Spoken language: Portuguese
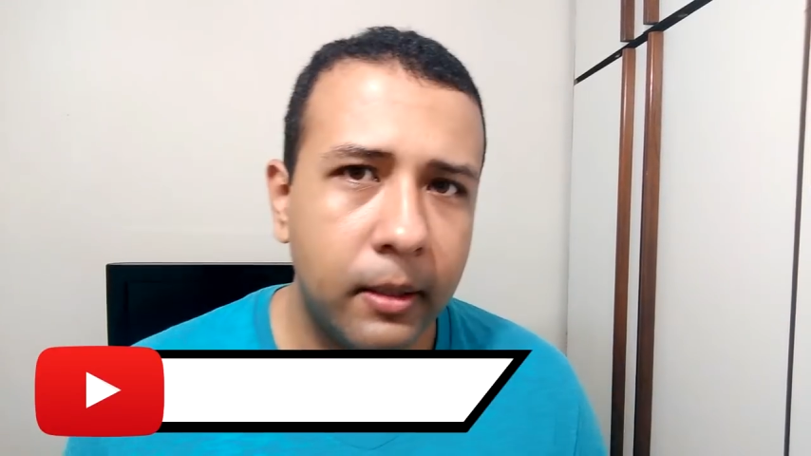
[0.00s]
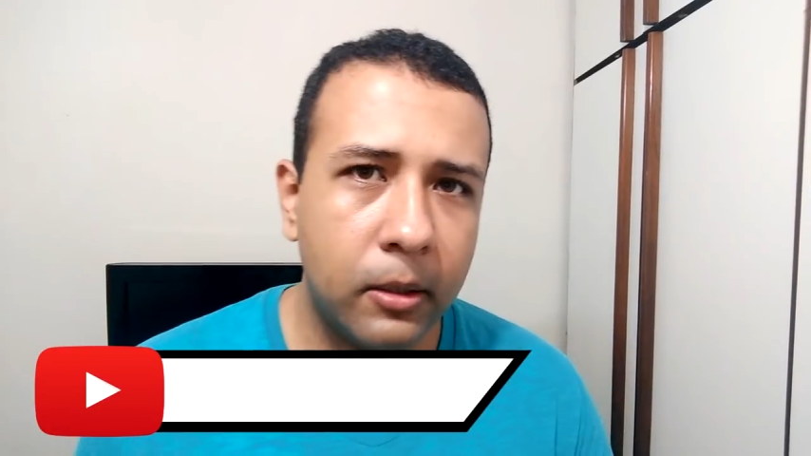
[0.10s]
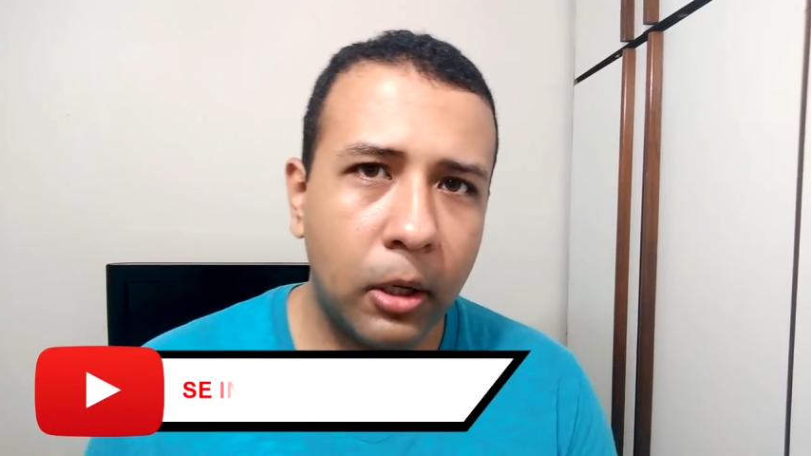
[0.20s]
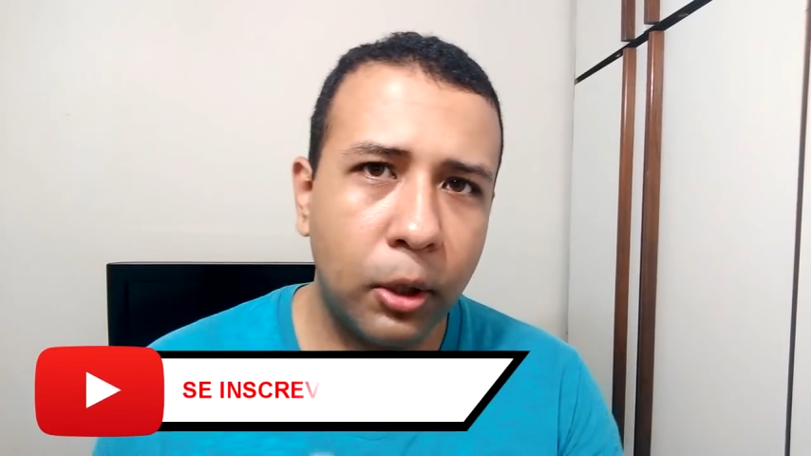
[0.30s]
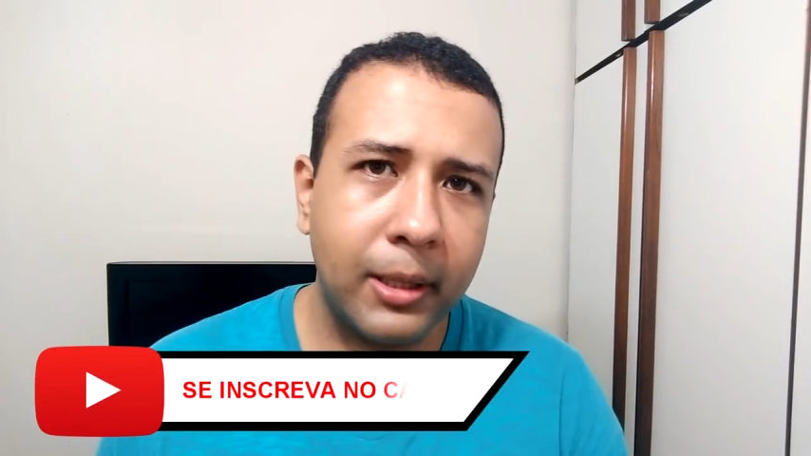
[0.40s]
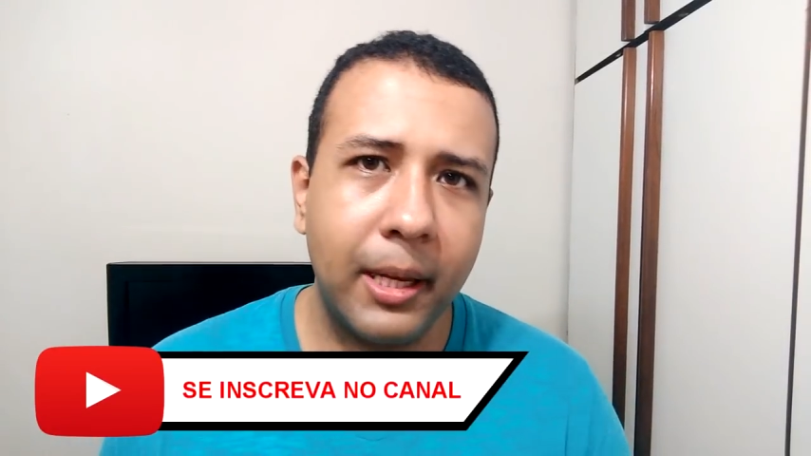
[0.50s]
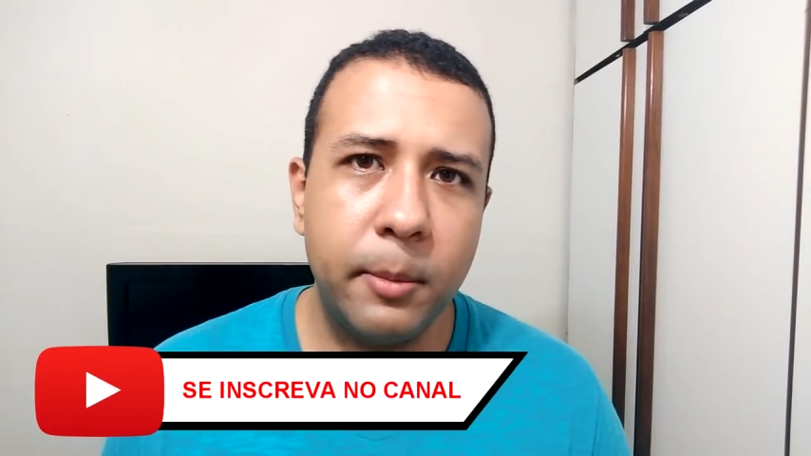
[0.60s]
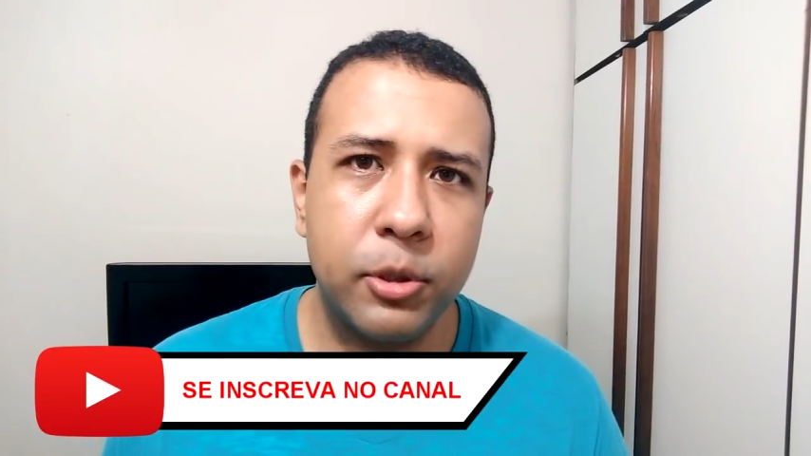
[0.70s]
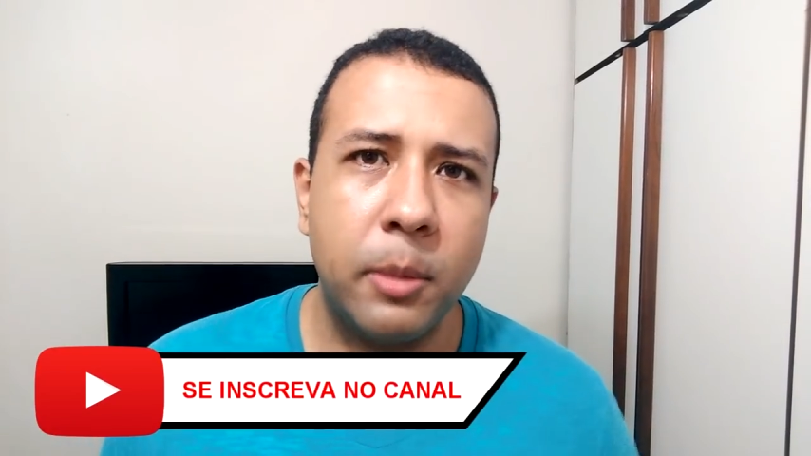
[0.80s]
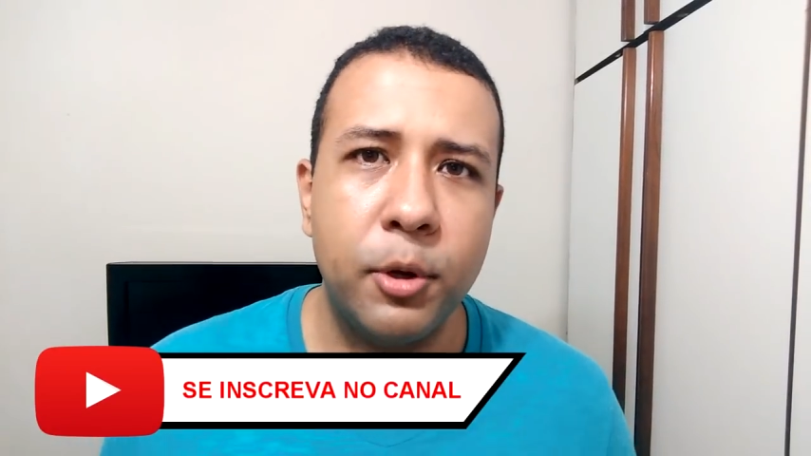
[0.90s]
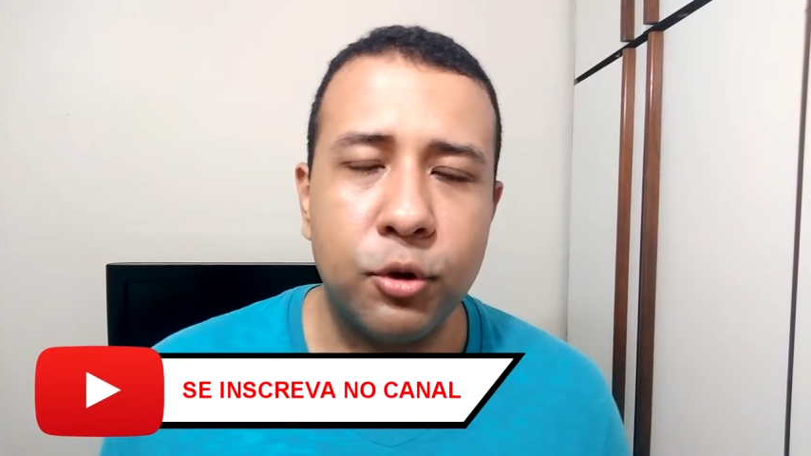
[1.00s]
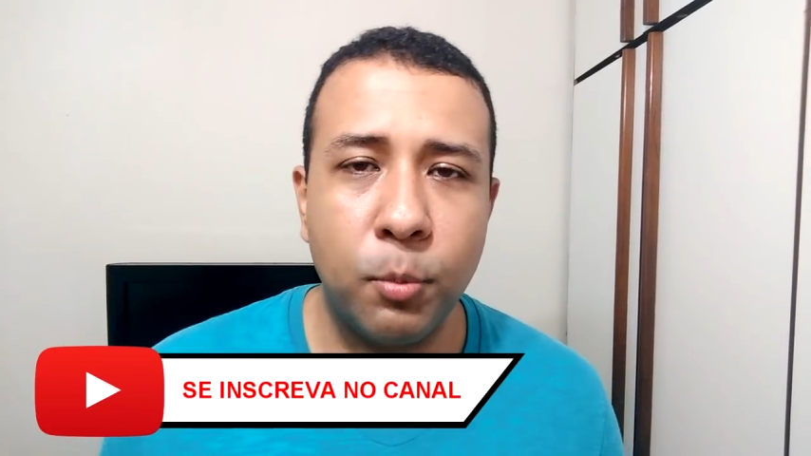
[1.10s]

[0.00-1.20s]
Então anota aí, meus amigos.